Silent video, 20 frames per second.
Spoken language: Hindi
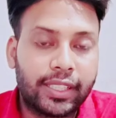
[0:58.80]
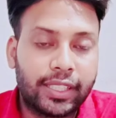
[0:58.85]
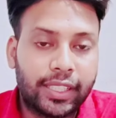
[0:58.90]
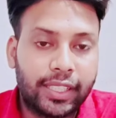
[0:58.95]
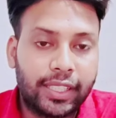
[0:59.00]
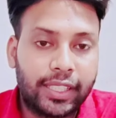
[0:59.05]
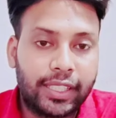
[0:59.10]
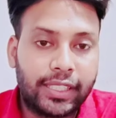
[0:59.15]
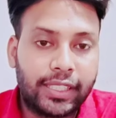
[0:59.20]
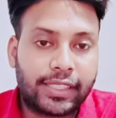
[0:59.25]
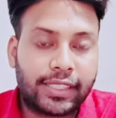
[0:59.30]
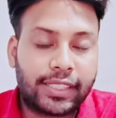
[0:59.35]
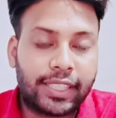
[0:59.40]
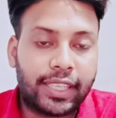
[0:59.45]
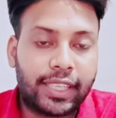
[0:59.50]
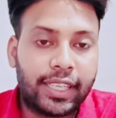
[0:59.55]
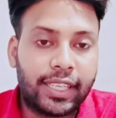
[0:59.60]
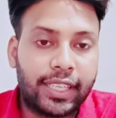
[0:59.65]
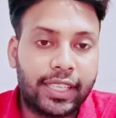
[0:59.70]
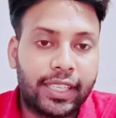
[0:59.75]
इससे
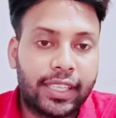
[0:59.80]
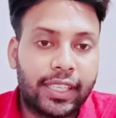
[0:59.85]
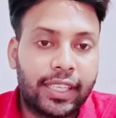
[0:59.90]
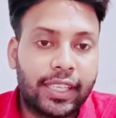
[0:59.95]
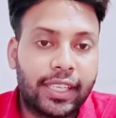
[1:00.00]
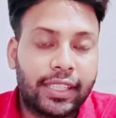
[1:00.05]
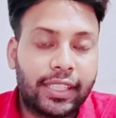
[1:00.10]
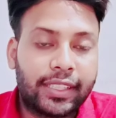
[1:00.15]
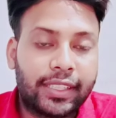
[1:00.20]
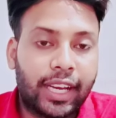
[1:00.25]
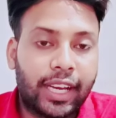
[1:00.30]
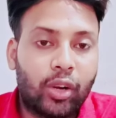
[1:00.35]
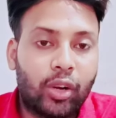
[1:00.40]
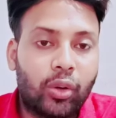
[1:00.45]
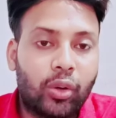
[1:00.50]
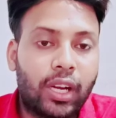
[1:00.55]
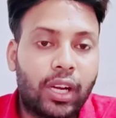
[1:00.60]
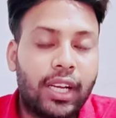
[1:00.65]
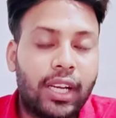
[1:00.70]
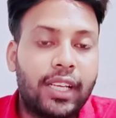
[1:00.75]
क्या
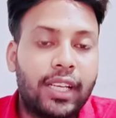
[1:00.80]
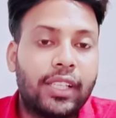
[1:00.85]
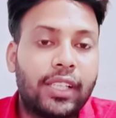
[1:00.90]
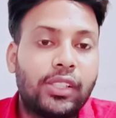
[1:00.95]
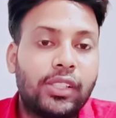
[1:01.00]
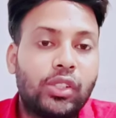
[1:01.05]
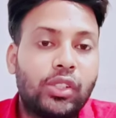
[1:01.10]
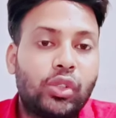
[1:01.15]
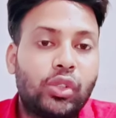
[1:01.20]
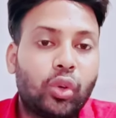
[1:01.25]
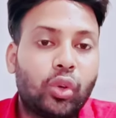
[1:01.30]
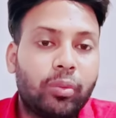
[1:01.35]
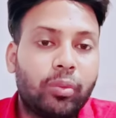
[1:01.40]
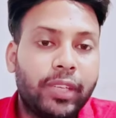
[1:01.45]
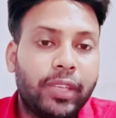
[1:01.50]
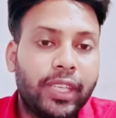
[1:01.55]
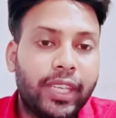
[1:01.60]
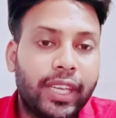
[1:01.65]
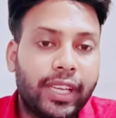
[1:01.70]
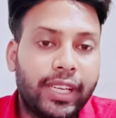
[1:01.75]
होगा जो भी
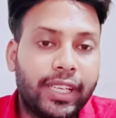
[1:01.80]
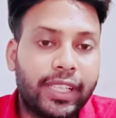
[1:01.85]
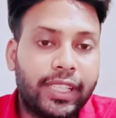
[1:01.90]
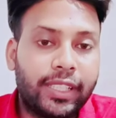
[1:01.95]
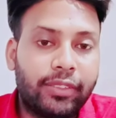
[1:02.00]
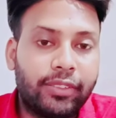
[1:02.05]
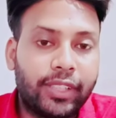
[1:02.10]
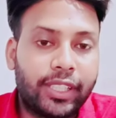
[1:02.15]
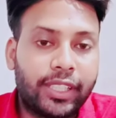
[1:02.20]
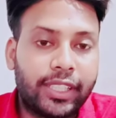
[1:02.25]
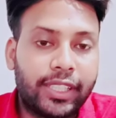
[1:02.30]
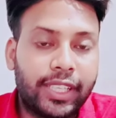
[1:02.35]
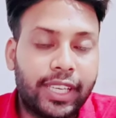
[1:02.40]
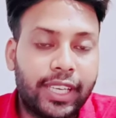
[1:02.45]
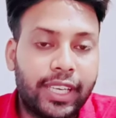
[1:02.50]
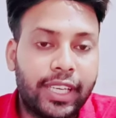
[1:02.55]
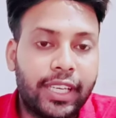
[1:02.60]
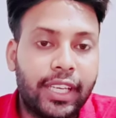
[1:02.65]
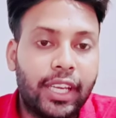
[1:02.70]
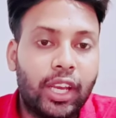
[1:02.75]
नेगेटिविटी है
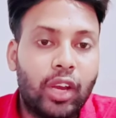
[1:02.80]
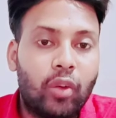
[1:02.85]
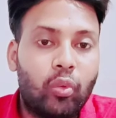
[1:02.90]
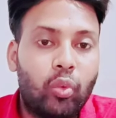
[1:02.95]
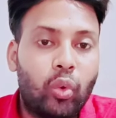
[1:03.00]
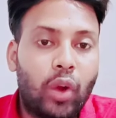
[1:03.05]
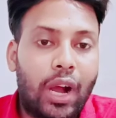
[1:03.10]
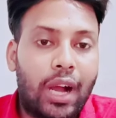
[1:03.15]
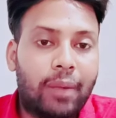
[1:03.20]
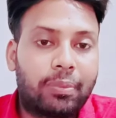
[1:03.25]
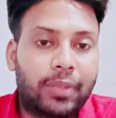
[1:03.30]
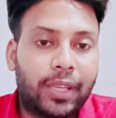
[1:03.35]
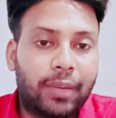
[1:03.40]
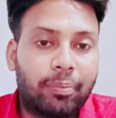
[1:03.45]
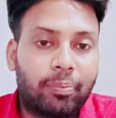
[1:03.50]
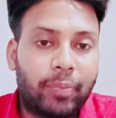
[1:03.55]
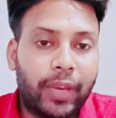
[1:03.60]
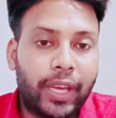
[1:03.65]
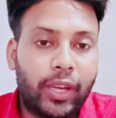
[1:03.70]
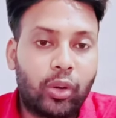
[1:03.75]
वो आपके
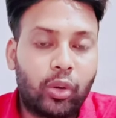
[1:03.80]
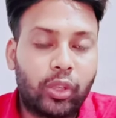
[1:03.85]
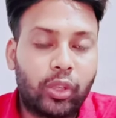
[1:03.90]
पैरों के